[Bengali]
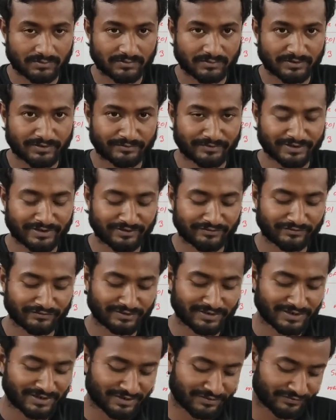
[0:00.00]
তো আমার
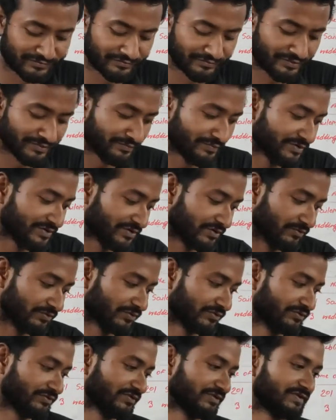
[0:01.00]
এখনকার আলোচনার
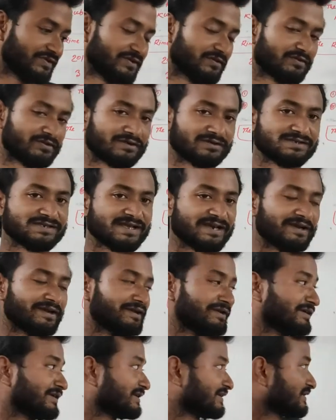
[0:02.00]
বিষয়বস্তু হচ্ছে অনার্স
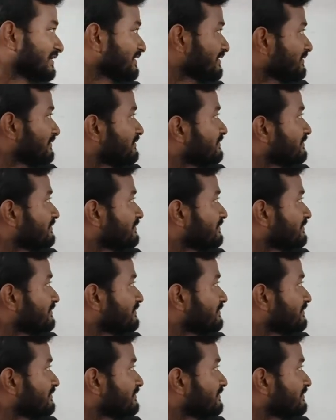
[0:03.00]
সেকেন্ড ইয়ারের